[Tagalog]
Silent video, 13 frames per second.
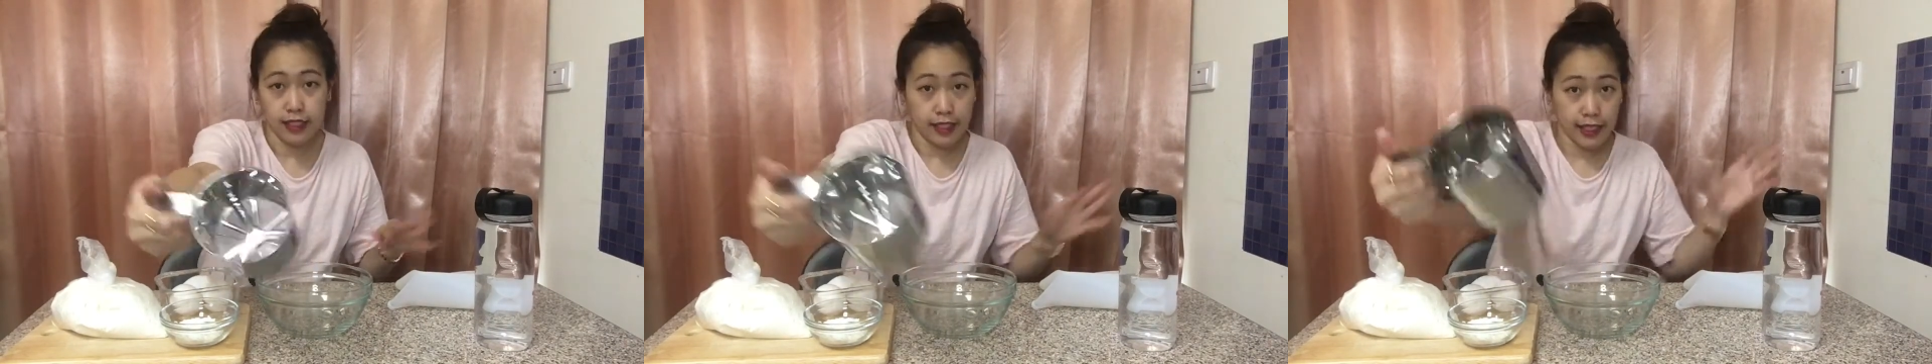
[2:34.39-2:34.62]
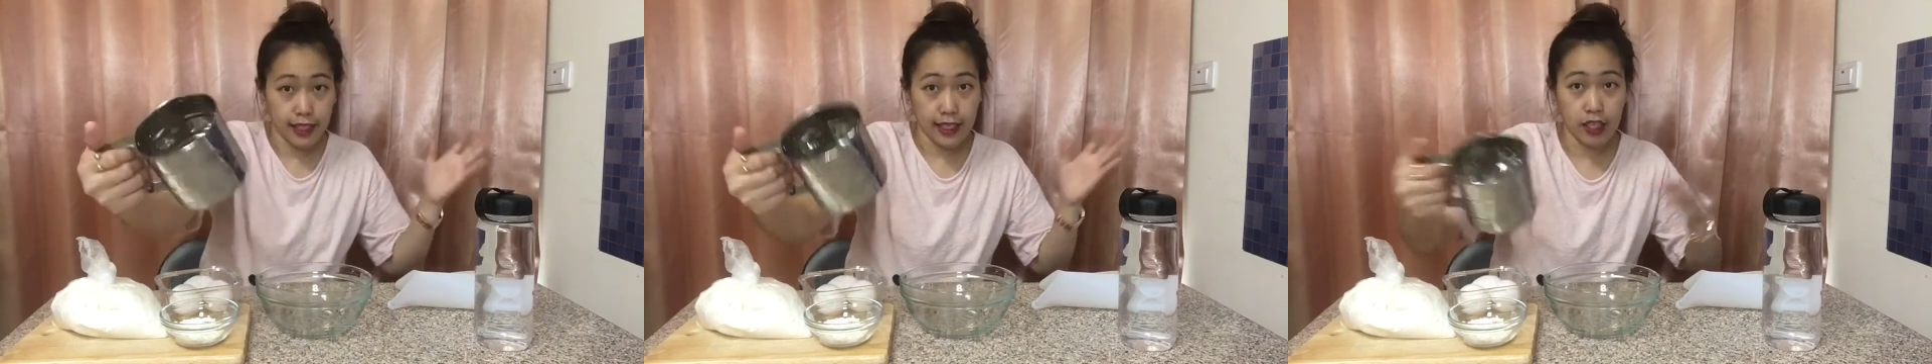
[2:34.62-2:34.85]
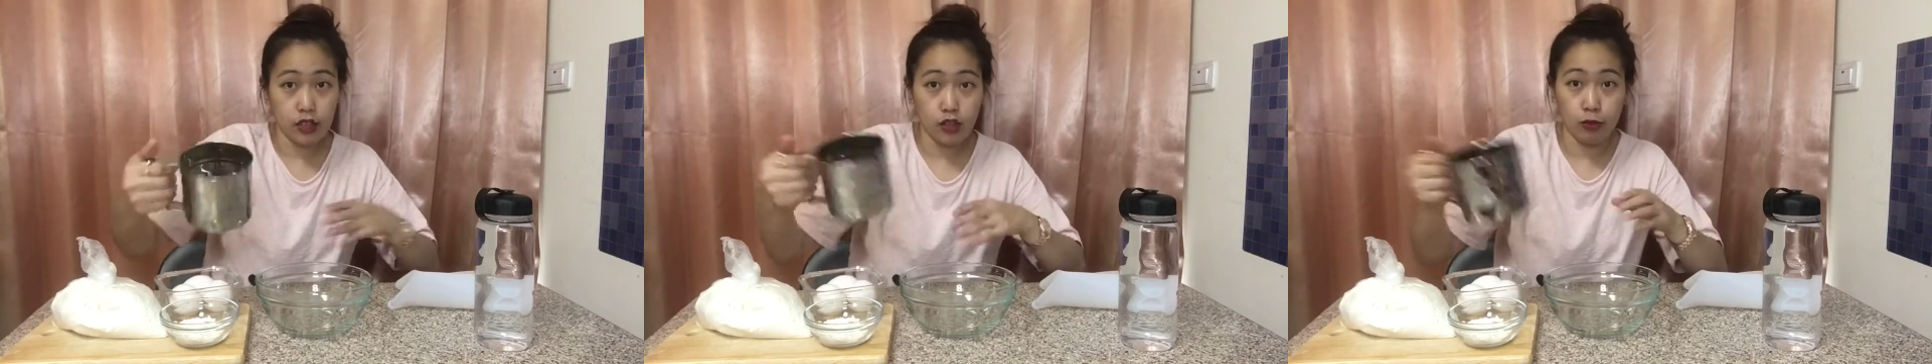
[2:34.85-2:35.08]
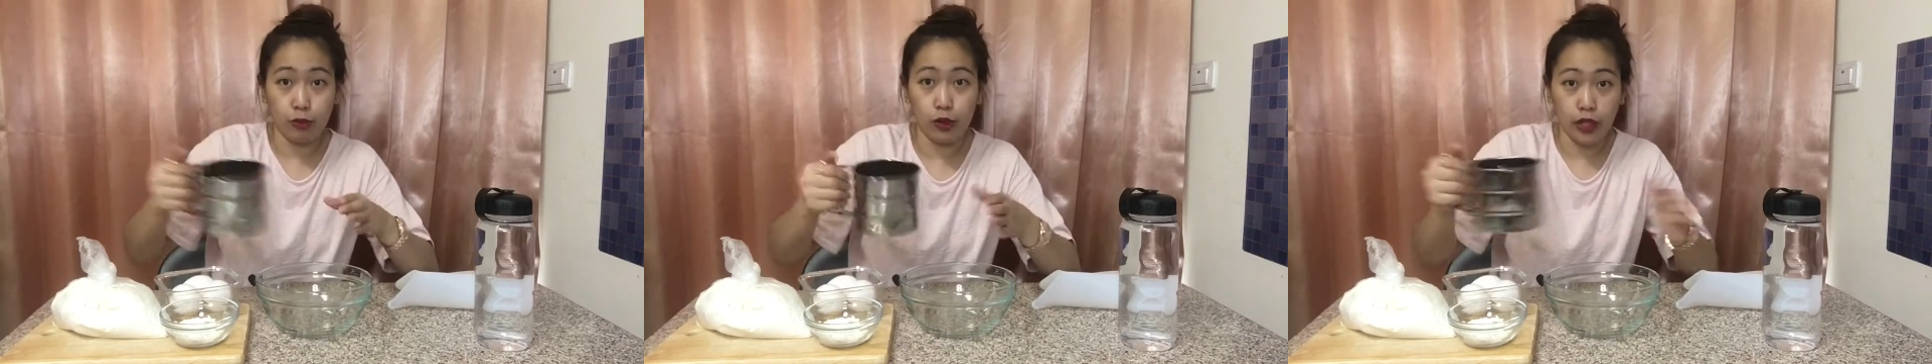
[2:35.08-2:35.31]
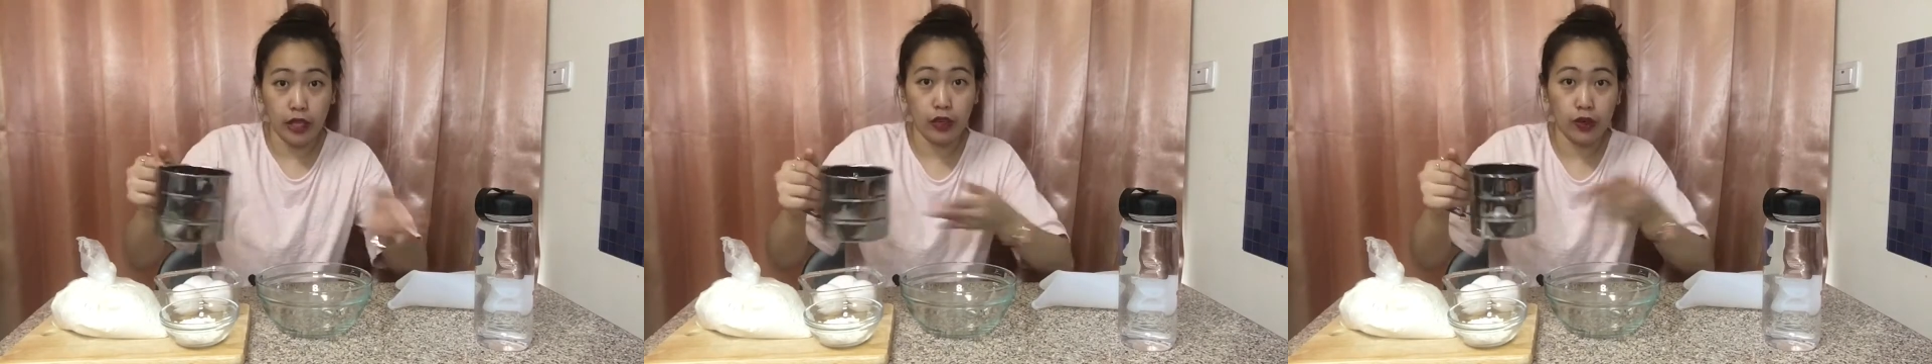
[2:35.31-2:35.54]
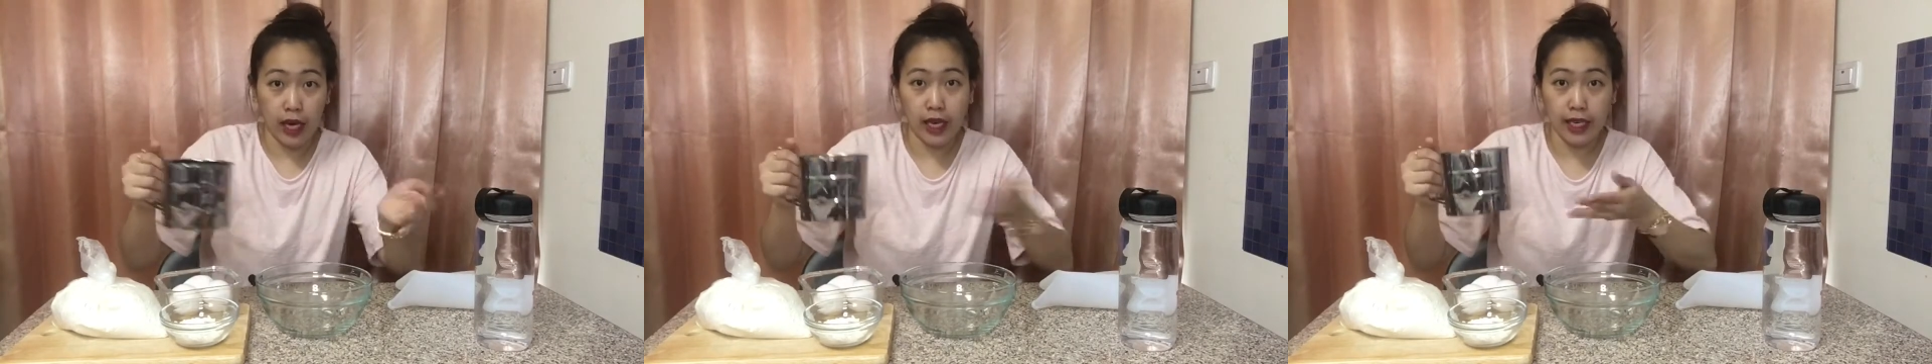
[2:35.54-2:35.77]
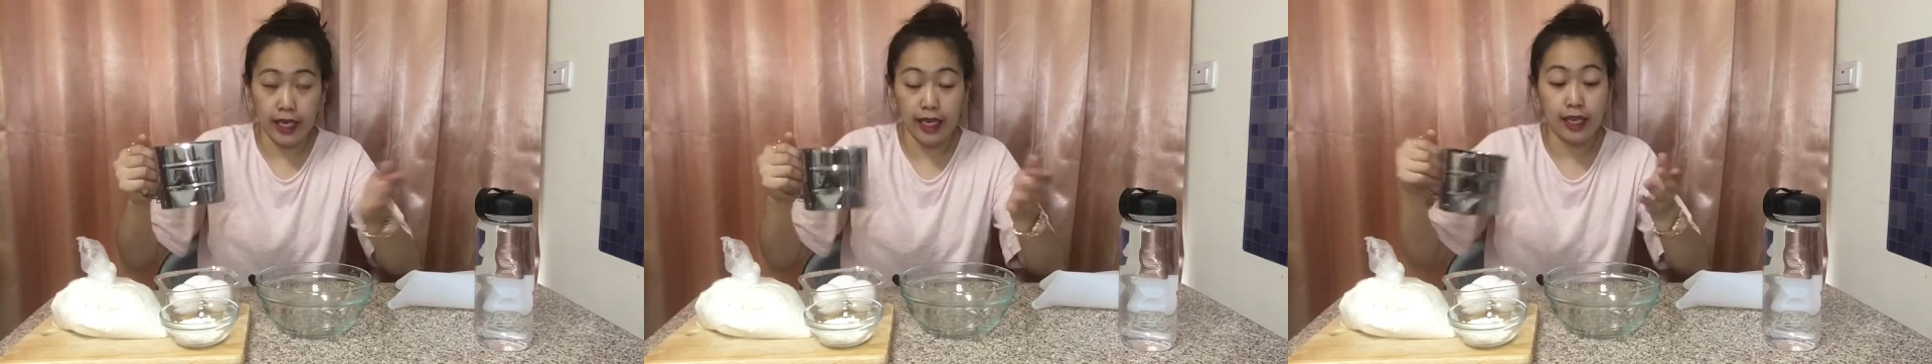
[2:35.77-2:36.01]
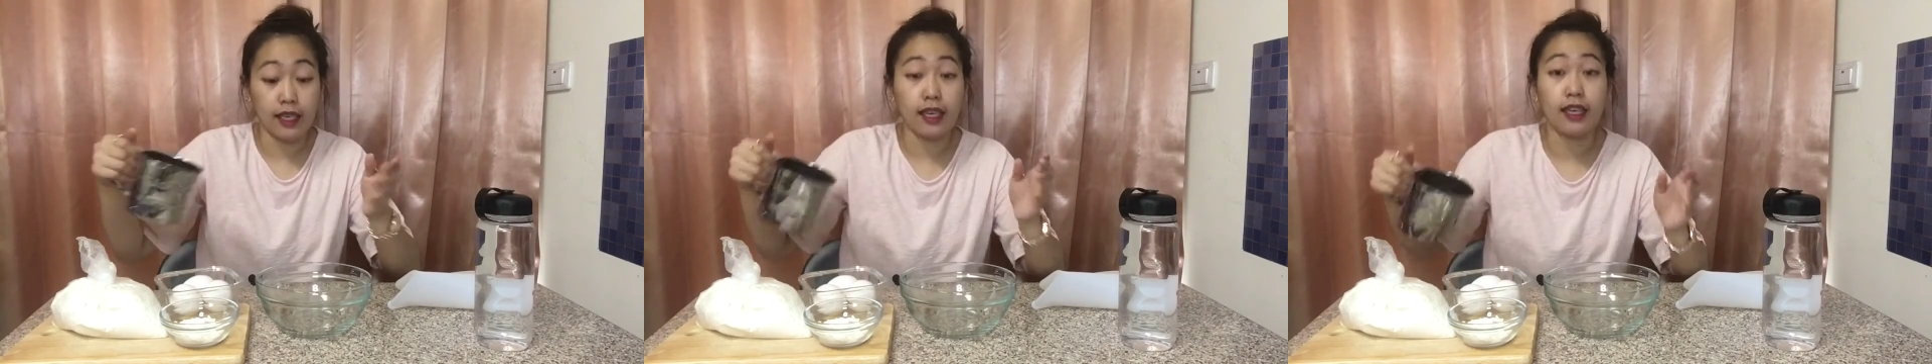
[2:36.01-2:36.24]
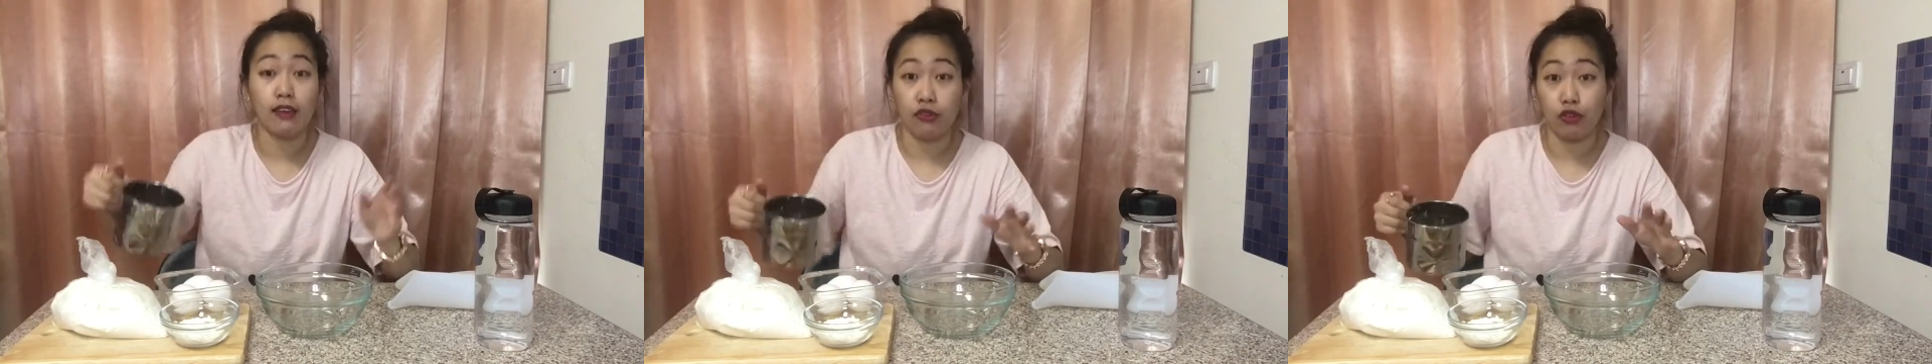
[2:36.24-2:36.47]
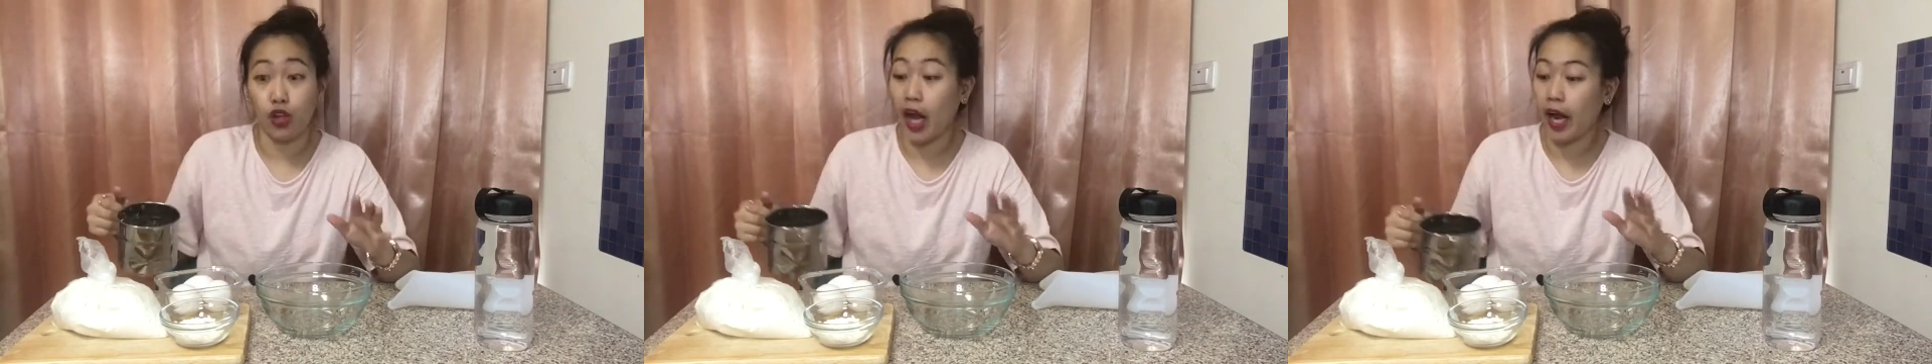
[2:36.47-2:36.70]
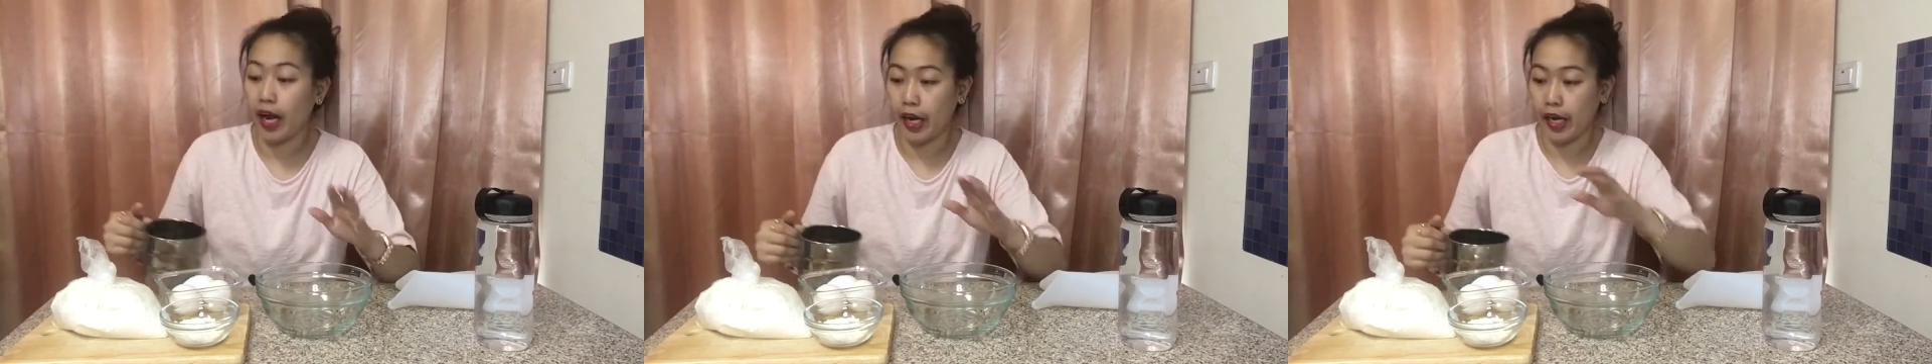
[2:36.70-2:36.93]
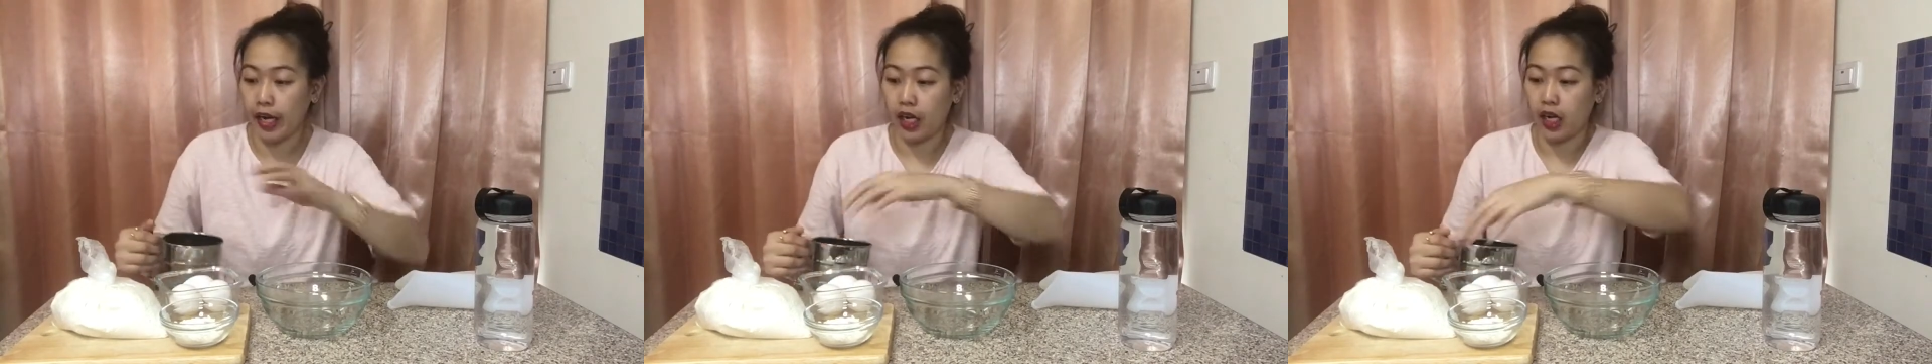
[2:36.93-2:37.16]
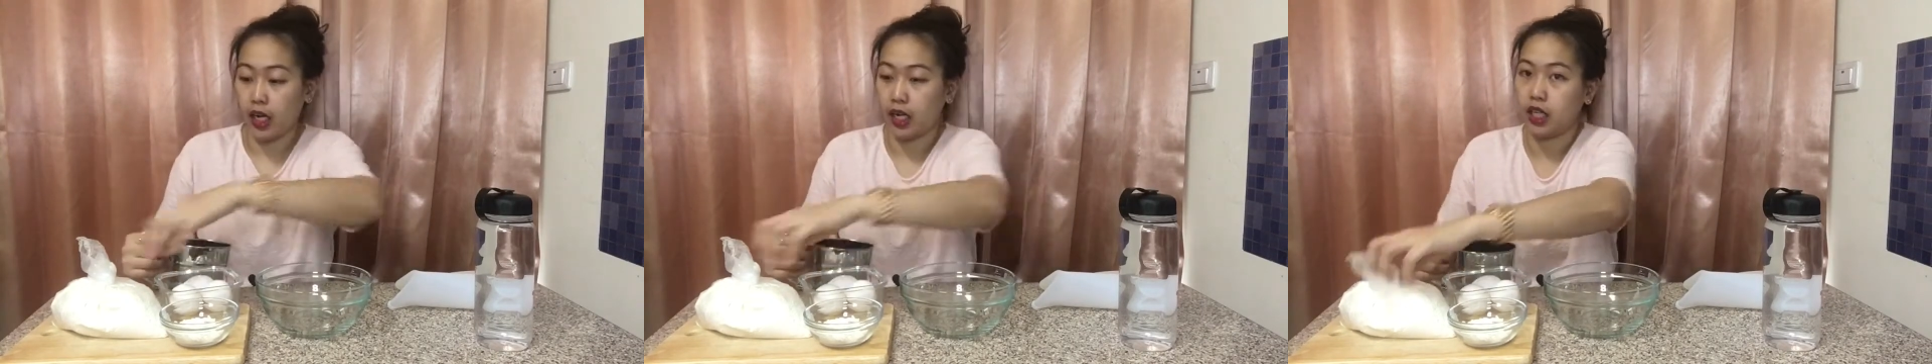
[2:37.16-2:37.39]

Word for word: iyan ko muna yung aking flour.